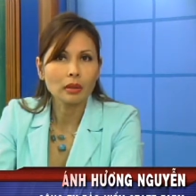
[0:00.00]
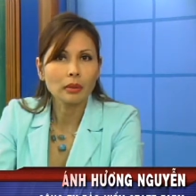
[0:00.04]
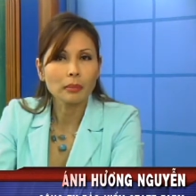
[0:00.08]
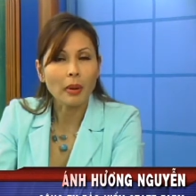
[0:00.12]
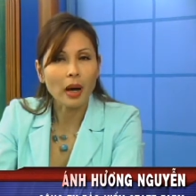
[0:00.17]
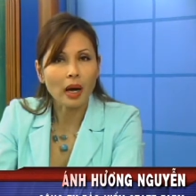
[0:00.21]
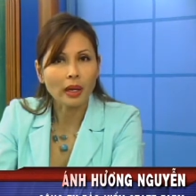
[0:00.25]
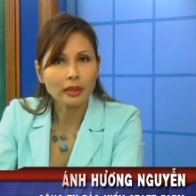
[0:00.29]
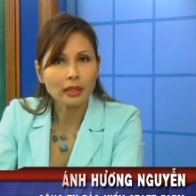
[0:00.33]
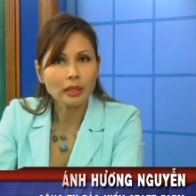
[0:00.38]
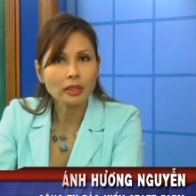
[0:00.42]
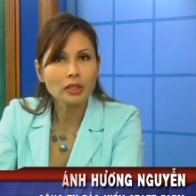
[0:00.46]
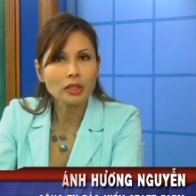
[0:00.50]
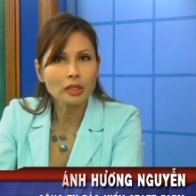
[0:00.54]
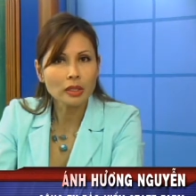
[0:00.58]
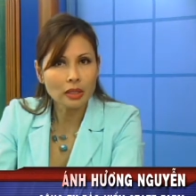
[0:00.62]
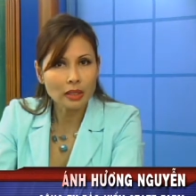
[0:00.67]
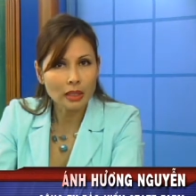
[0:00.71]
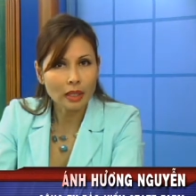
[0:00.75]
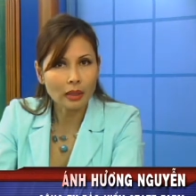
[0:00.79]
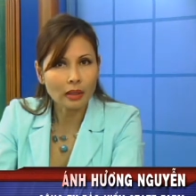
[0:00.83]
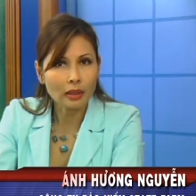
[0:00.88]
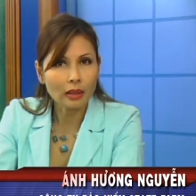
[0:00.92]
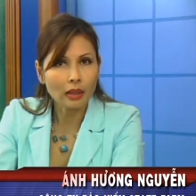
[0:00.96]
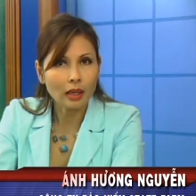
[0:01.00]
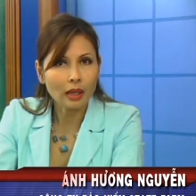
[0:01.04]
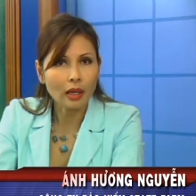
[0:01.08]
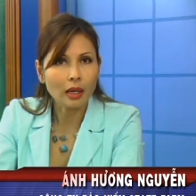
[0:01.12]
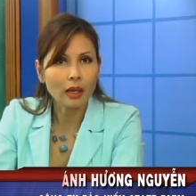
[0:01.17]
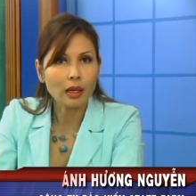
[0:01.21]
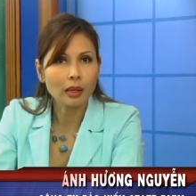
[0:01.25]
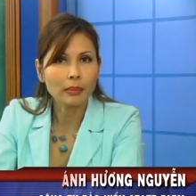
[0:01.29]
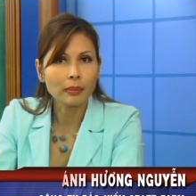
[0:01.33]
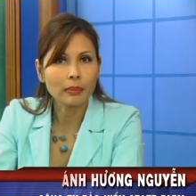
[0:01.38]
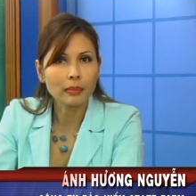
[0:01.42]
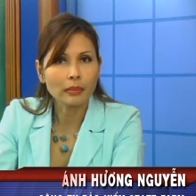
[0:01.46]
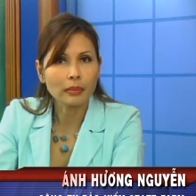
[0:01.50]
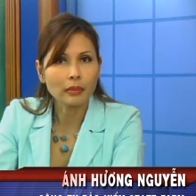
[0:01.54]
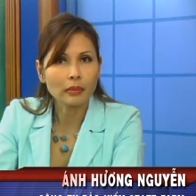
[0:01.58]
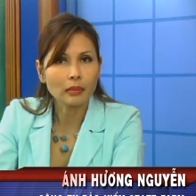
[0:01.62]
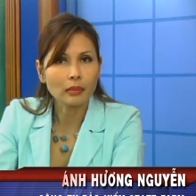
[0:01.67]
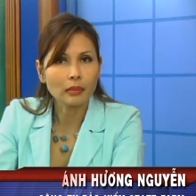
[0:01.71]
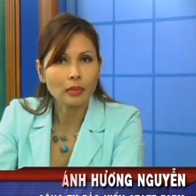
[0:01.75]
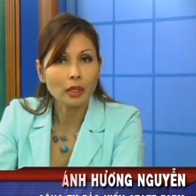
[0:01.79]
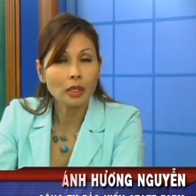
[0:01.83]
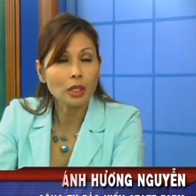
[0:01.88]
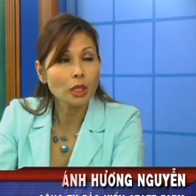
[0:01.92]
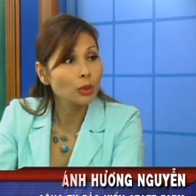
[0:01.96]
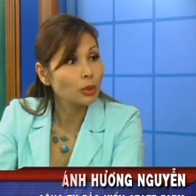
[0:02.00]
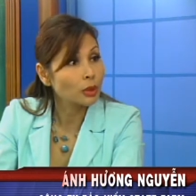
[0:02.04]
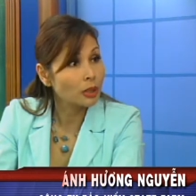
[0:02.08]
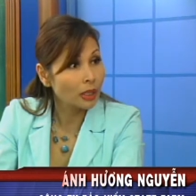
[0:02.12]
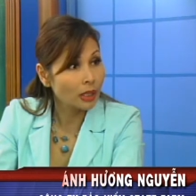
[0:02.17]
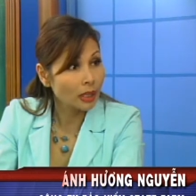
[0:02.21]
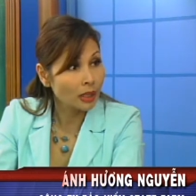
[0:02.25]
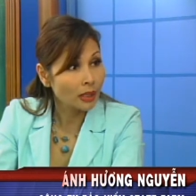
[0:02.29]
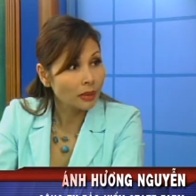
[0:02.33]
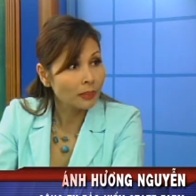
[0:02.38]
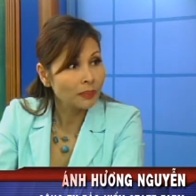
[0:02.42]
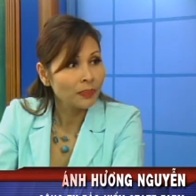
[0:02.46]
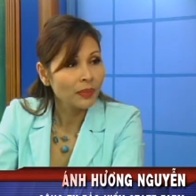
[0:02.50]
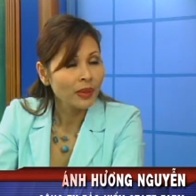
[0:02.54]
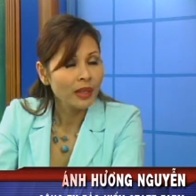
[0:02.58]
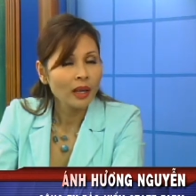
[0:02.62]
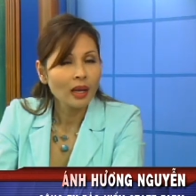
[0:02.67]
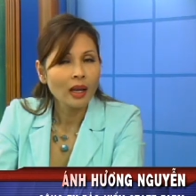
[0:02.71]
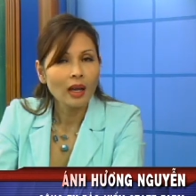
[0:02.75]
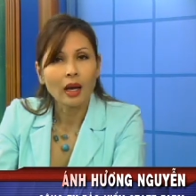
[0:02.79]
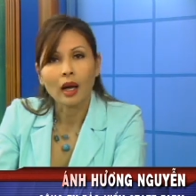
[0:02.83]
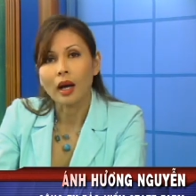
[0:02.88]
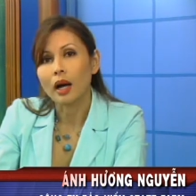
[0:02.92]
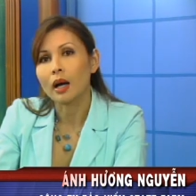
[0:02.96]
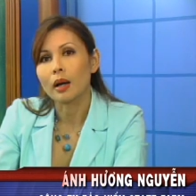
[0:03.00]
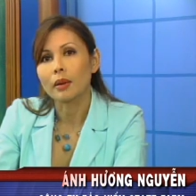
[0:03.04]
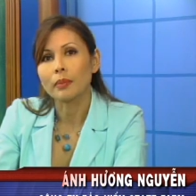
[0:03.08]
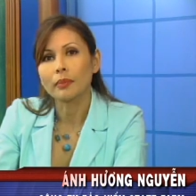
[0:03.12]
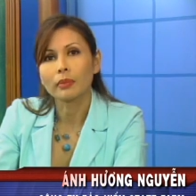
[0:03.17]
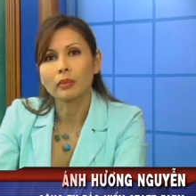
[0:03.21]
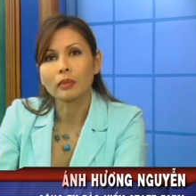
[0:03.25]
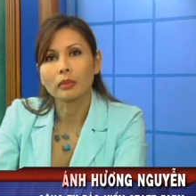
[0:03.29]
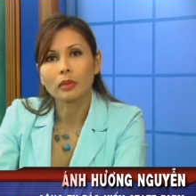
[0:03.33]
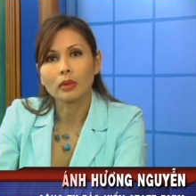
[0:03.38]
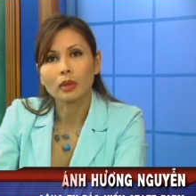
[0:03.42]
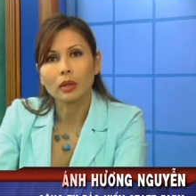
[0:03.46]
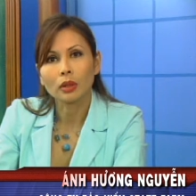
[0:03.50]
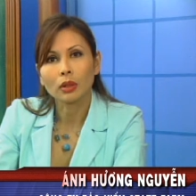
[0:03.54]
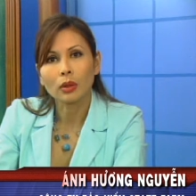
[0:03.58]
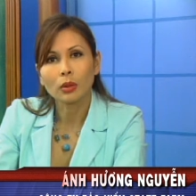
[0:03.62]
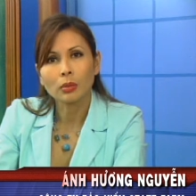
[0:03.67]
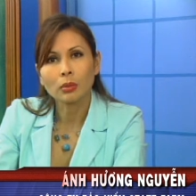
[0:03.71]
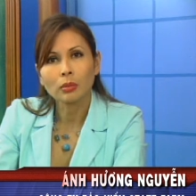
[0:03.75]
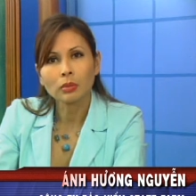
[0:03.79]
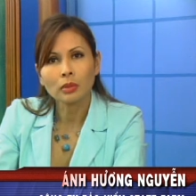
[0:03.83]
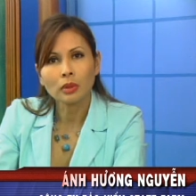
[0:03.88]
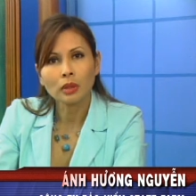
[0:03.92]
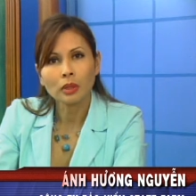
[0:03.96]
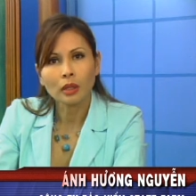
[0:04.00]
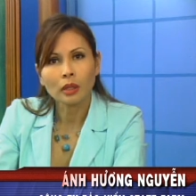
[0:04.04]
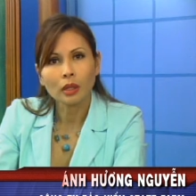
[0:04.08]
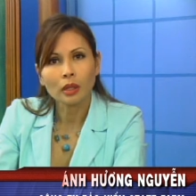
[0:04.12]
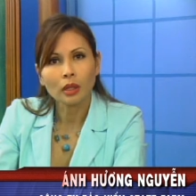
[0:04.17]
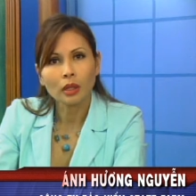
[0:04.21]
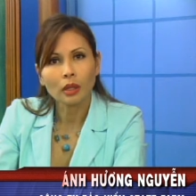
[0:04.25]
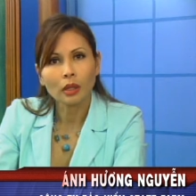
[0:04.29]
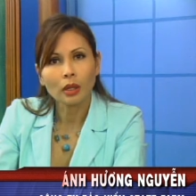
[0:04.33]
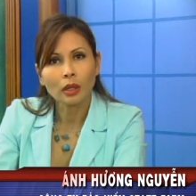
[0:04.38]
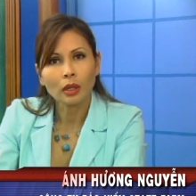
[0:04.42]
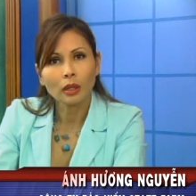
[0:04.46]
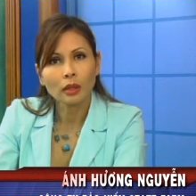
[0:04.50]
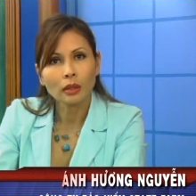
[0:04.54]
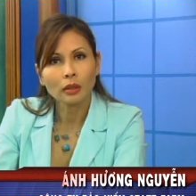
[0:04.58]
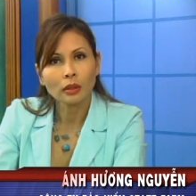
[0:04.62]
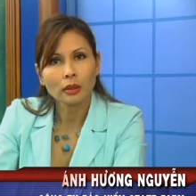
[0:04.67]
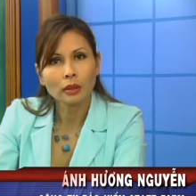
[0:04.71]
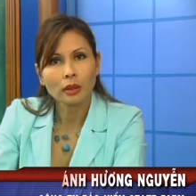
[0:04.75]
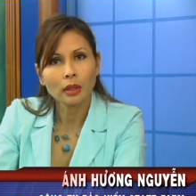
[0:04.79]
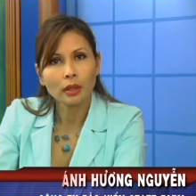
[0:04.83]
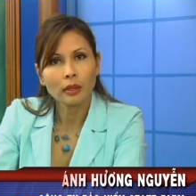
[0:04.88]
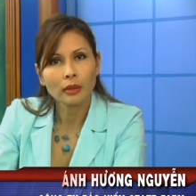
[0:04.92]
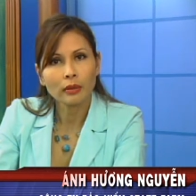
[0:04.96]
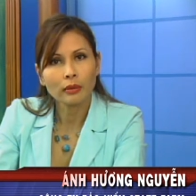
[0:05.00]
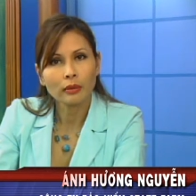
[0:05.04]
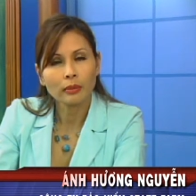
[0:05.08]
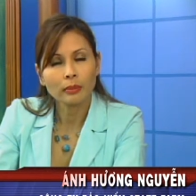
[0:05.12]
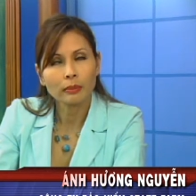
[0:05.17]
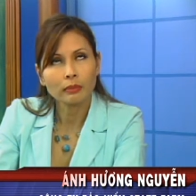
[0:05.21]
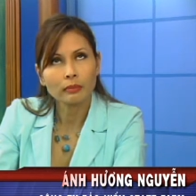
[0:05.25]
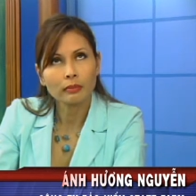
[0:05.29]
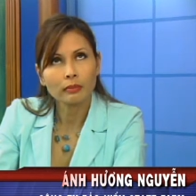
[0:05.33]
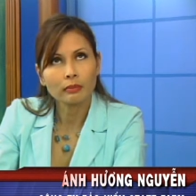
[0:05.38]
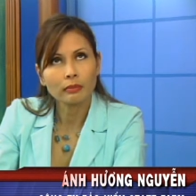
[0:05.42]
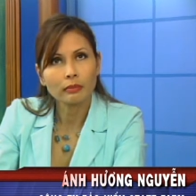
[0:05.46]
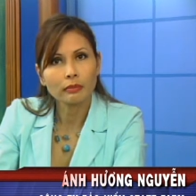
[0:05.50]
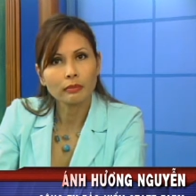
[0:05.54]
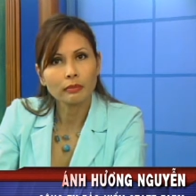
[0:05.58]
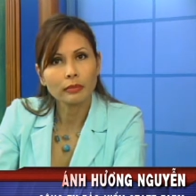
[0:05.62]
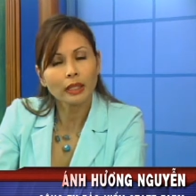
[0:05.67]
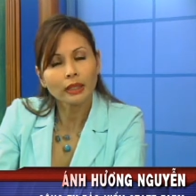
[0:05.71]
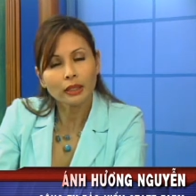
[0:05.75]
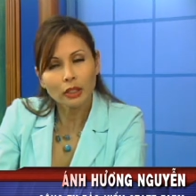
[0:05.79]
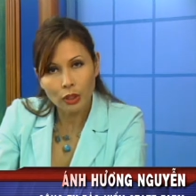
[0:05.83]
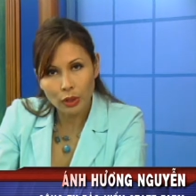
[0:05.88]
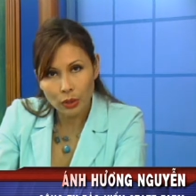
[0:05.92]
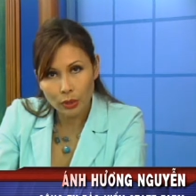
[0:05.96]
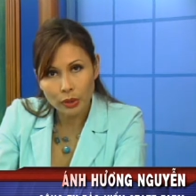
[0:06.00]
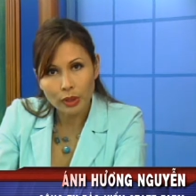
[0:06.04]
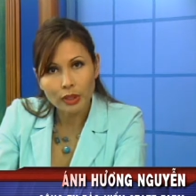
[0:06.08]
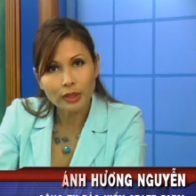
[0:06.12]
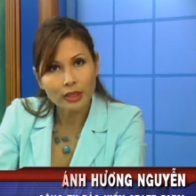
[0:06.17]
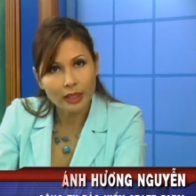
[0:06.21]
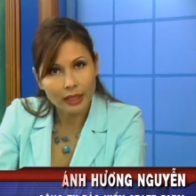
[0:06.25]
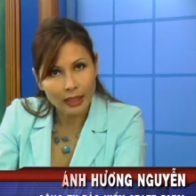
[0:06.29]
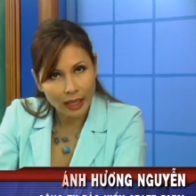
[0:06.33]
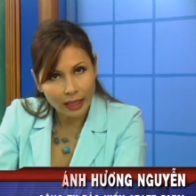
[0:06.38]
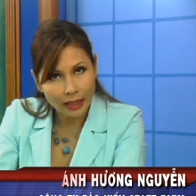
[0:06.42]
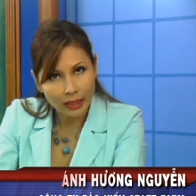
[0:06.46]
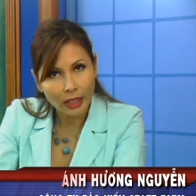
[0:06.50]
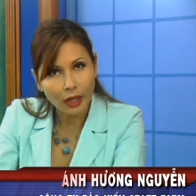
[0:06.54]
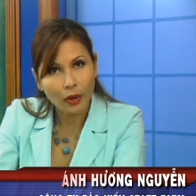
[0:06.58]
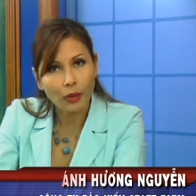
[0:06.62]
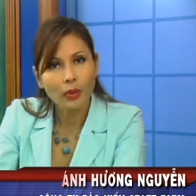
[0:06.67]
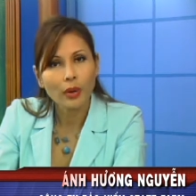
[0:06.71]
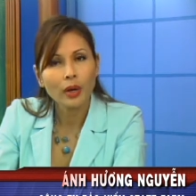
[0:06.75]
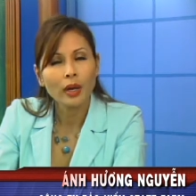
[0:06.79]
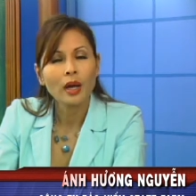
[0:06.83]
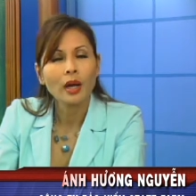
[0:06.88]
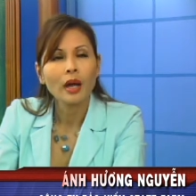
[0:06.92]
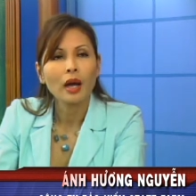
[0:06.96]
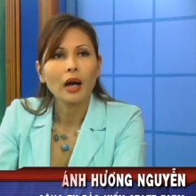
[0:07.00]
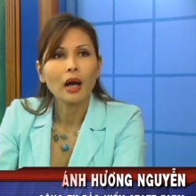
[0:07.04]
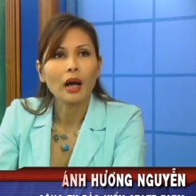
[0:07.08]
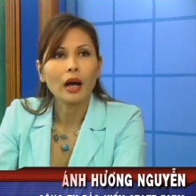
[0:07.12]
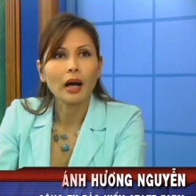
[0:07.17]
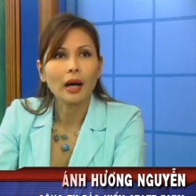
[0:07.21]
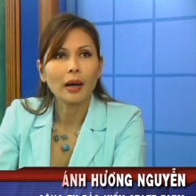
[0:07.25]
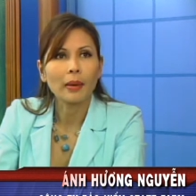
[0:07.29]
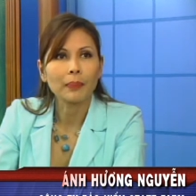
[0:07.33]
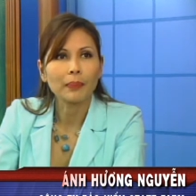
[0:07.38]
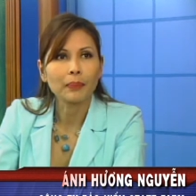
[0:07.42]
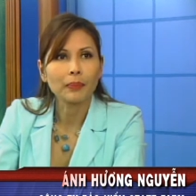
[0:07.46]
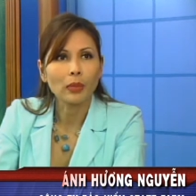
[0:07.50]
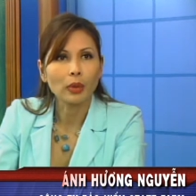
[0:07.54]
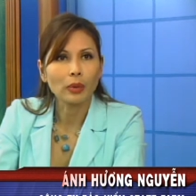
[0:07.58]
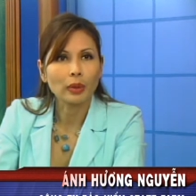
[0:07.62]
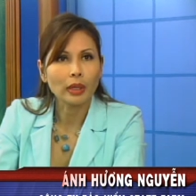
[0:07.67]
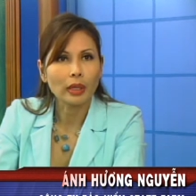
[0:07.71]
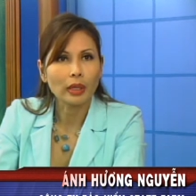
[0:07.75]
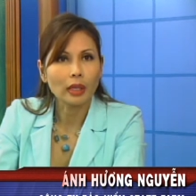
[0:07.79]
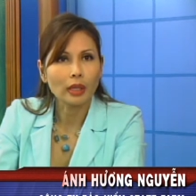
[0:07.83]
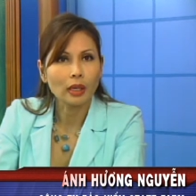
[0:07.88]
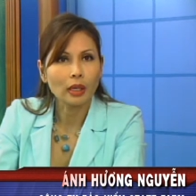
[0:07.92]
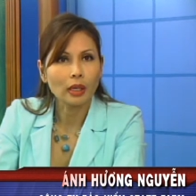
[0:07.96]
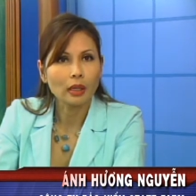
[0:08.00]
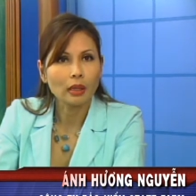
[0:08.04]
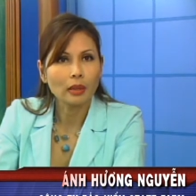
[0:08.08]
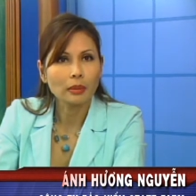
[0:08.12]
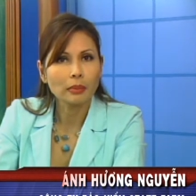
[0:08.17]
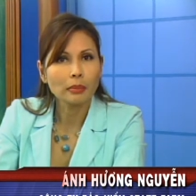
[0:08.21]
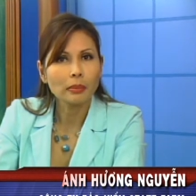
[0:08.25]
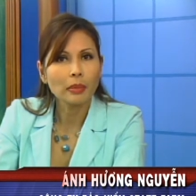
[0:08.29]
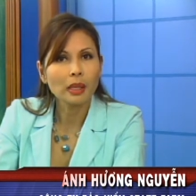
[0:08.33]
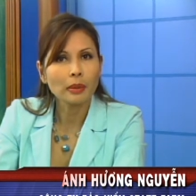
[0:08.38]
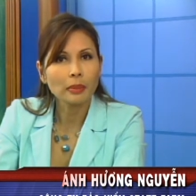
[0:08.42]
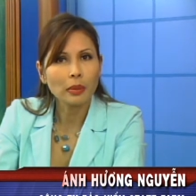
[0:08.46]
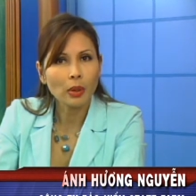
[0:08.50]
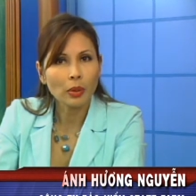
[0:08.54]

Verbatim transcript: mở những chương trình um, hưu trí um, cũng uh, có uh, rất nhiều chương trình khác nhau một đề, ờ, maybe